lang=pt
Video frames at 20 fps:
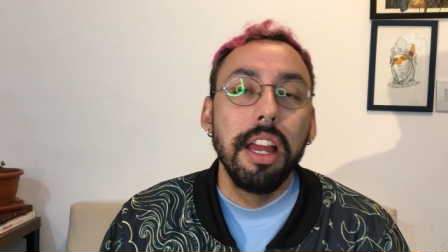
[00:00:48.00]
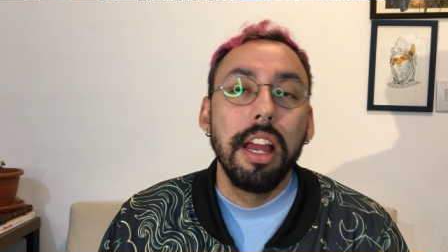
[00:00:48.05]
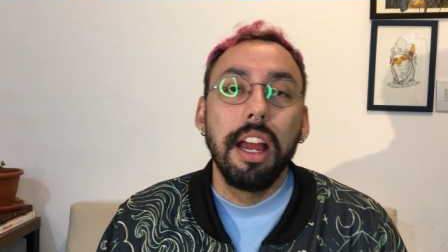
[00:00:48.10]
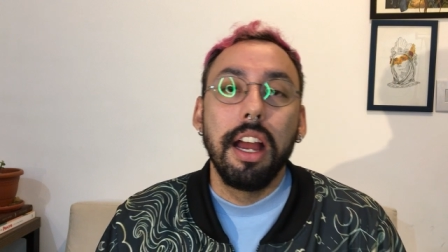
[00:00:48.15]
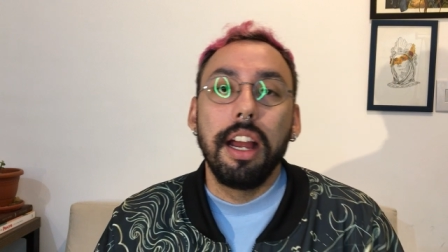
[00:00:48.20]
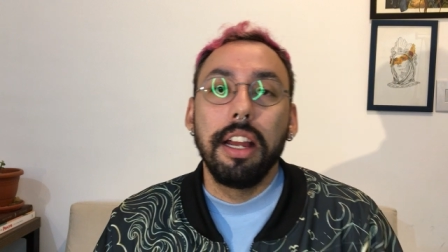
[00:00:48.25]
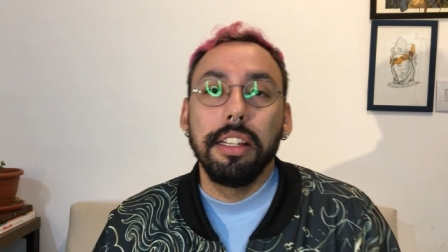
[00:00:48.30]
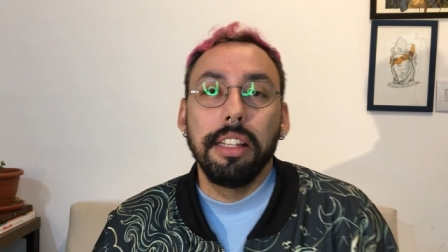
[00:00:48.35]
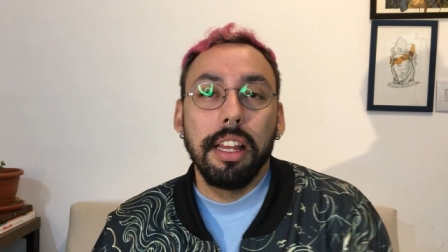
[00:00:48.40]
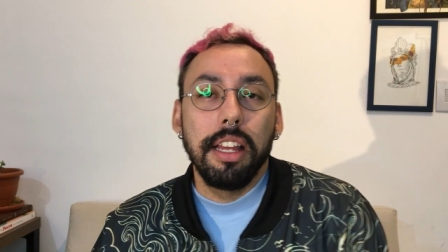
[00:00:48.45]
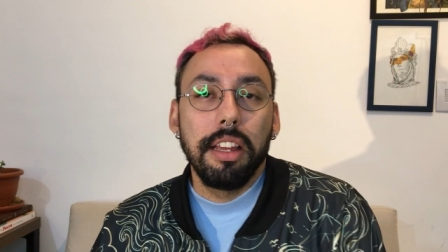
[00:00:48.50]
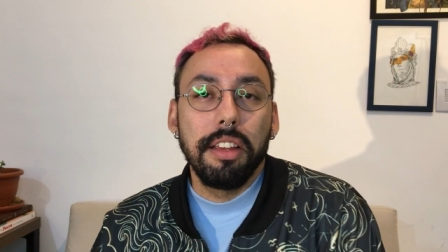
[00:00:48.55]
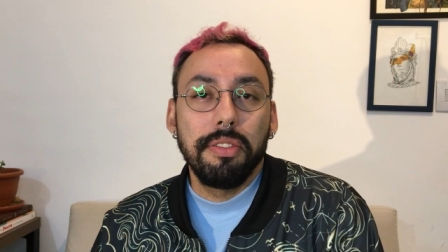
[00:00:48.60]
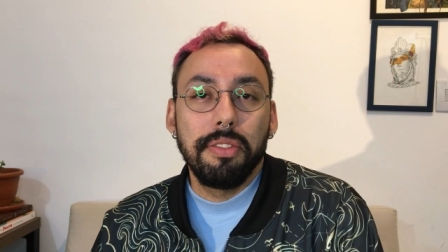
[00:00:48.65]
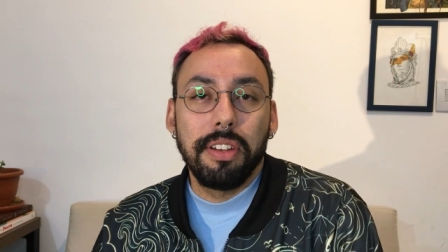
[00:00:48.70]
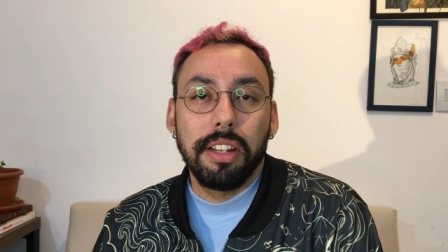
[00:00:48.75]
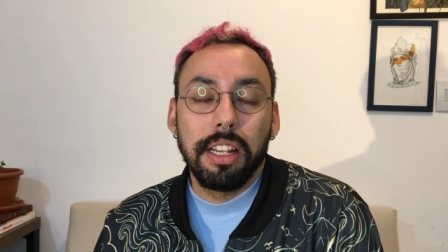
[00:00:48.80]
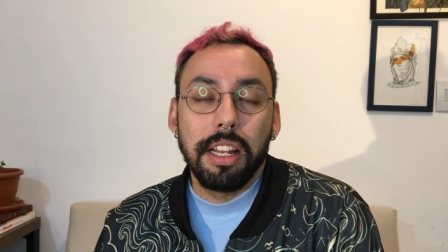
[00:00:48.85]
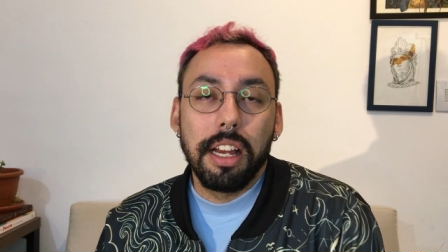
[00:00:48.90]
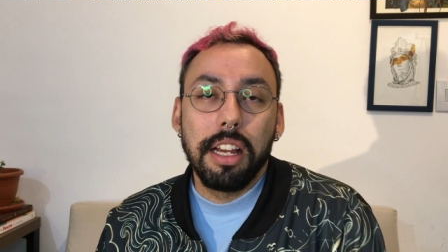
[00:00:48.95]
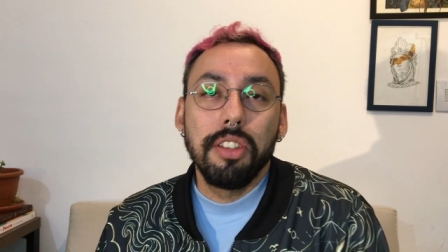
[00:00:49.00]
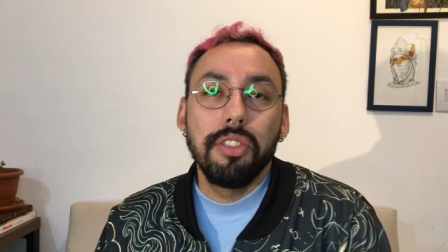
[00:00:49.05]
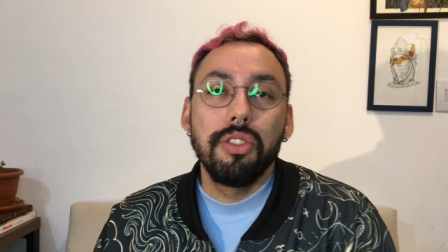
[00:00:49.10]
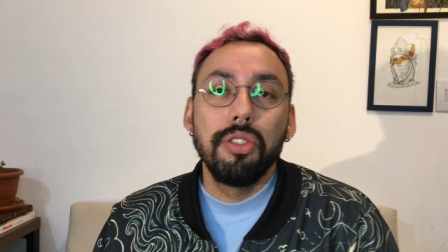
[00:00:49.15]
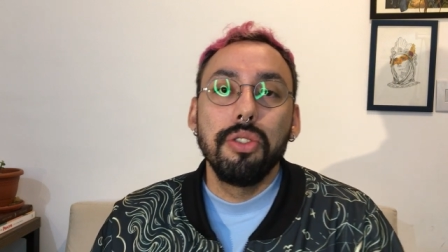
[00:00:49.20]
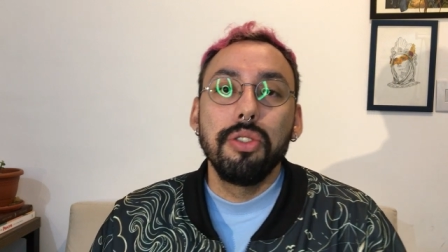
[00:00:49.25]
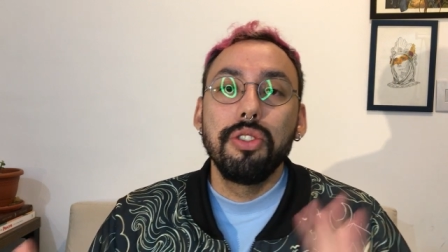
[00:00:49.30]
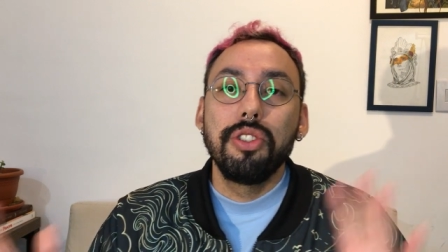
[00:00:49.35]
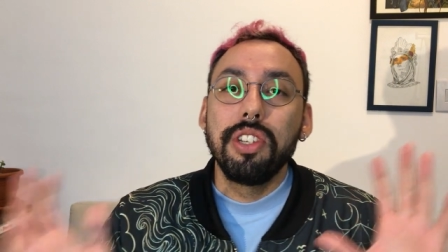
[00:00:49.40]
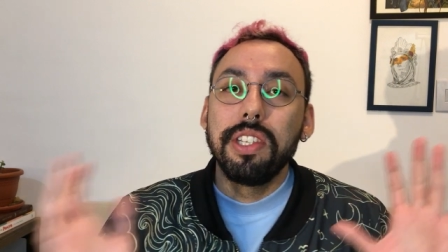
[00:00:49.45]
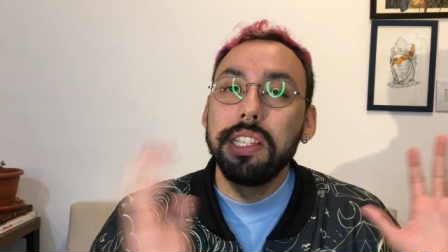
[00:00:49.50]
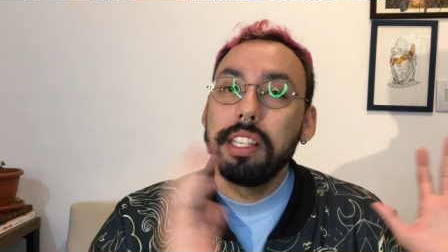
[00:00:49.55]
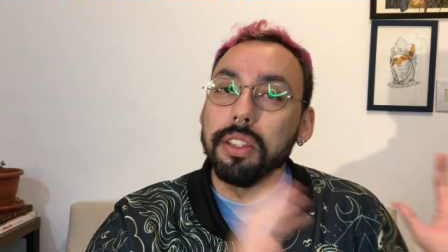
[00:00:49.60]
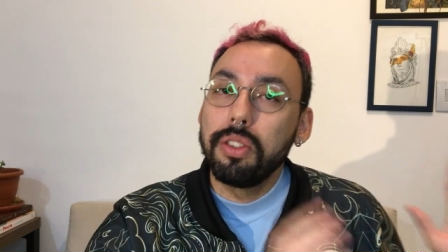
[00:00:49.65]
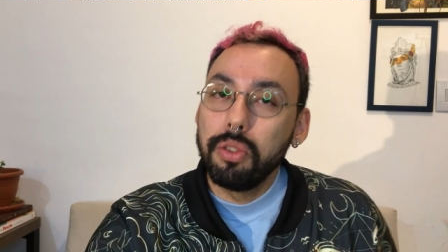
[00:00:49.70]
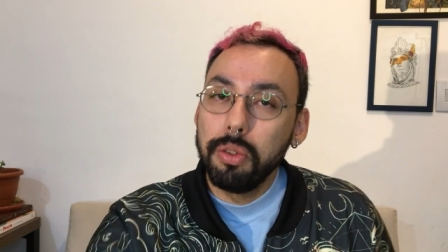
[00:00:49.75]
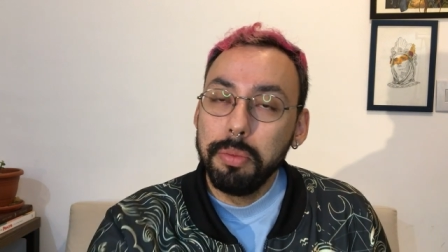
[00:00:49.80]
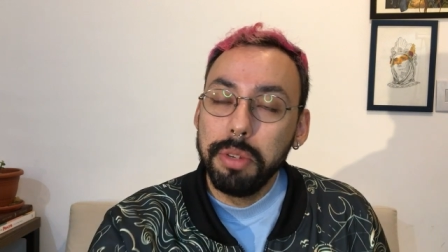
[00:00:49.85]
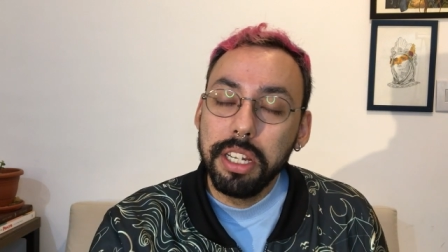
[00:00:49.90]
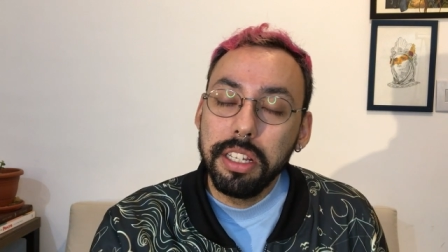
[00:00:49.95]
A ideia é falar de notícias
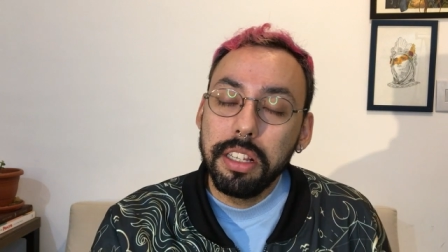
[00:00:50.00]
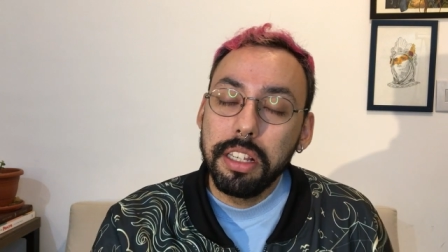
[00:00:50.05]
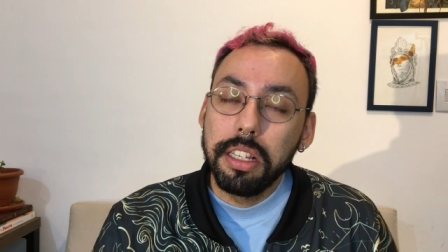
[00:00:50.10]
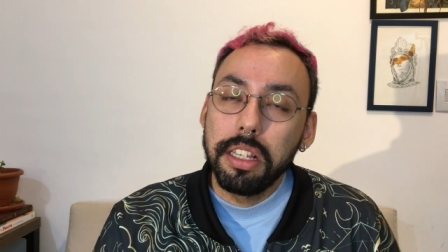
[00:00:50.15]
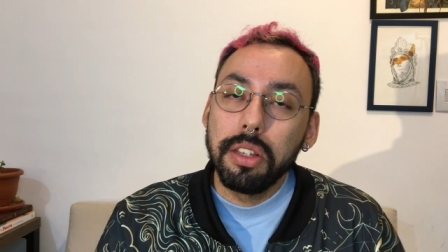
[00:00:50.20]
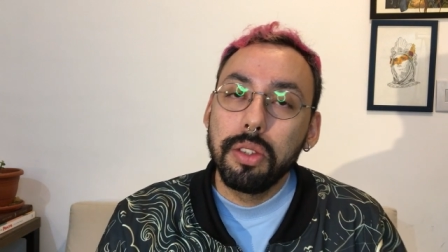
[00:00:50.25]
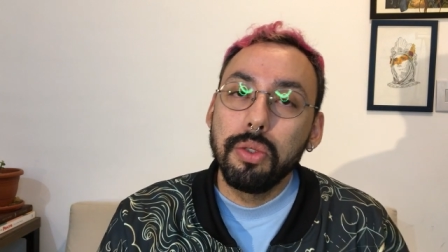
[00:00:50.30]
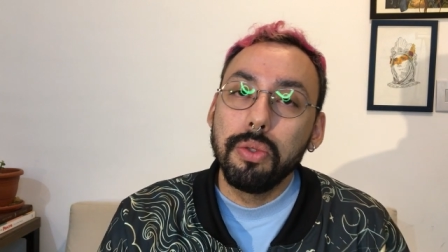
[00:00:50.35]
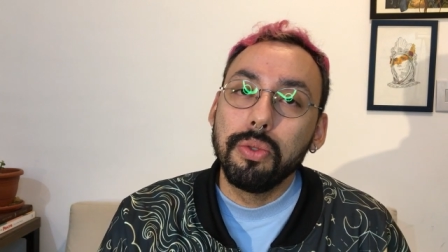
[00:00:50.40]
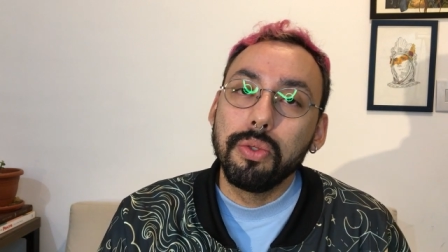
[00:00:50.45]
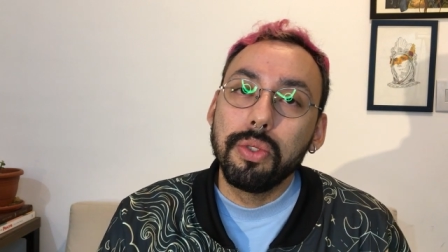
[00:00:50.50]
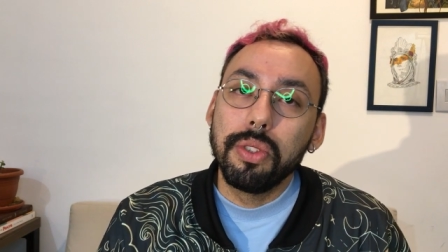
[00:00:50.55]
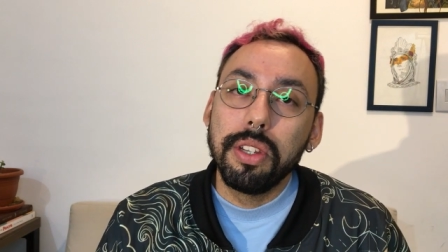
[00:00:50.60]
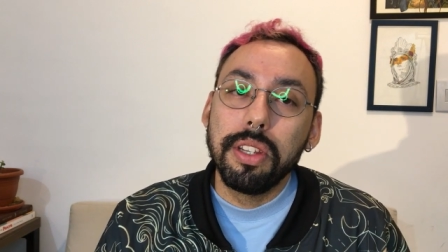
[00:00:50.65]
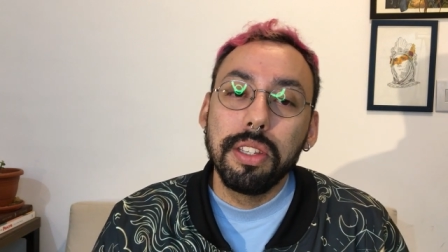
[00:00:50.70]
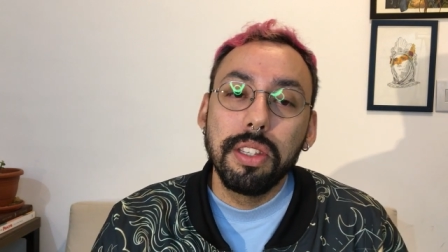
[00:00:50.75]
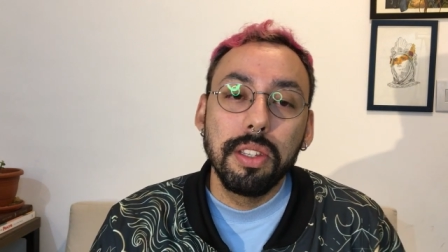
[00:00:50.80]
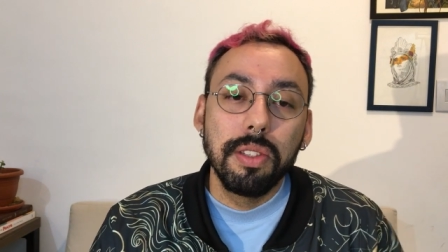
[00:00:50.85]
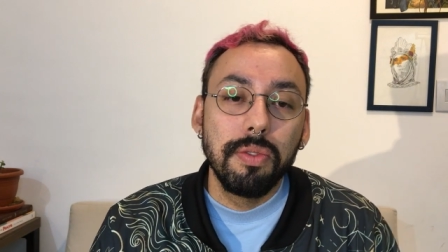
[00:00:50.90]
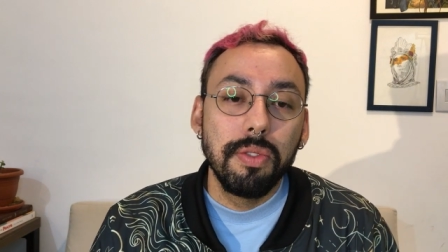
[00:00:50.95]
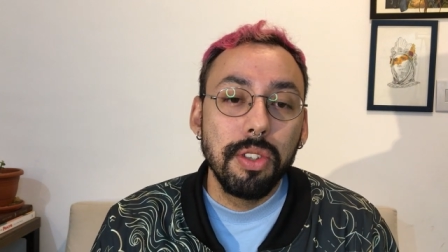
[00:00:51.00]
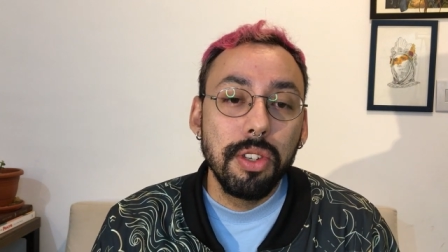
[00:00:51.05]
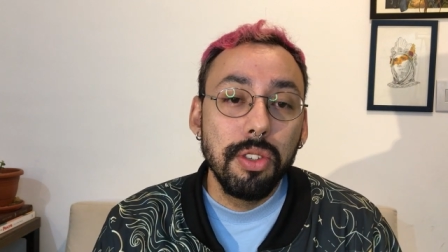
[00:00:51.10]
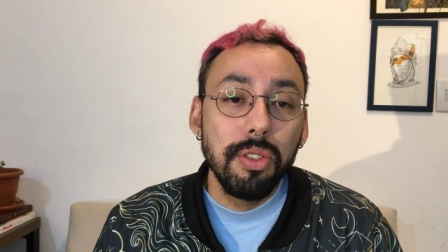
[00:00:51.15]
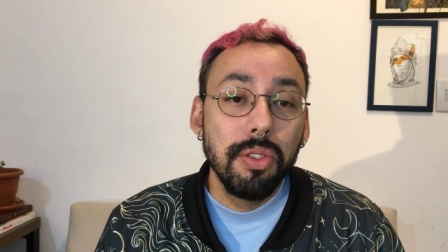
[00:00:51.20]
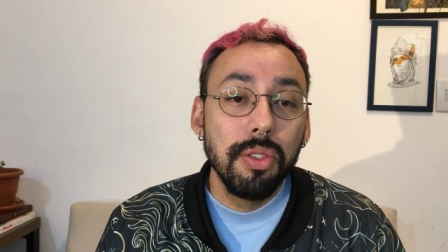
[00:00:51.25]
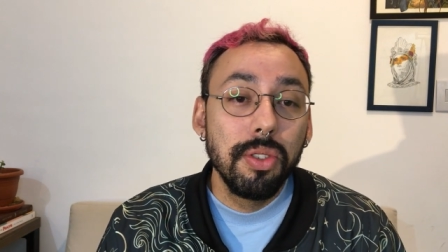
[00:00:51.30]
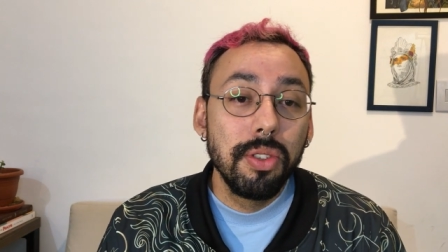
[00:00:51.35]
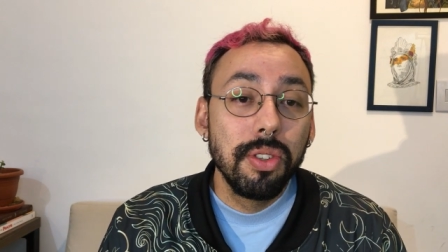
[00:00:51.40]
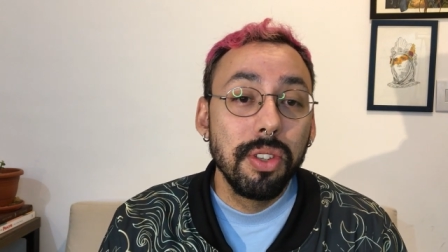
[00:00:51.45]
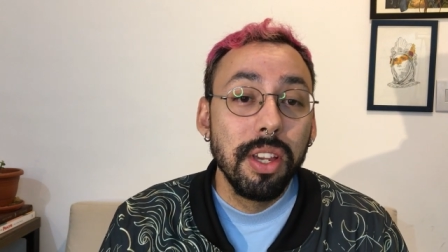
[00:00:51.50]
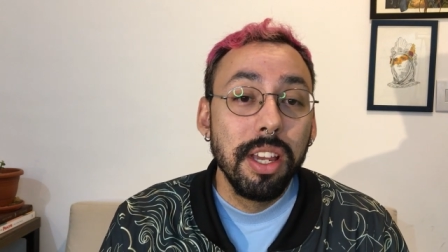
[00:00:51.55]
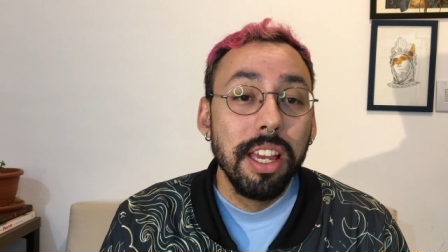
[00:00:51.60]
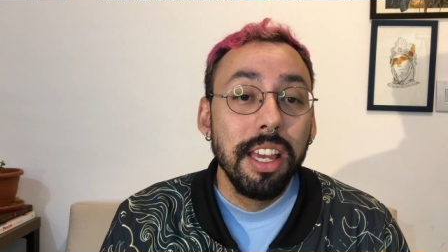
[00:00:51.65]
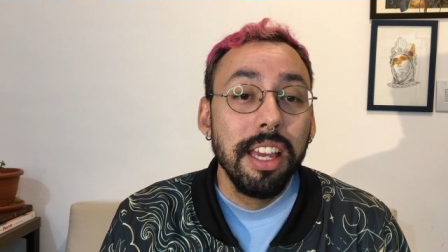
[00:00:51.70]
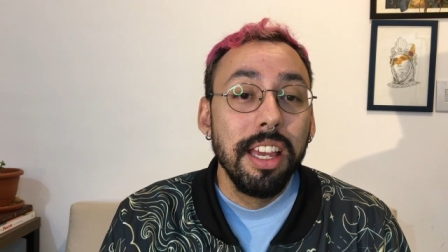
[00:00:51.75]
sobre esses assuntos nesses vídeos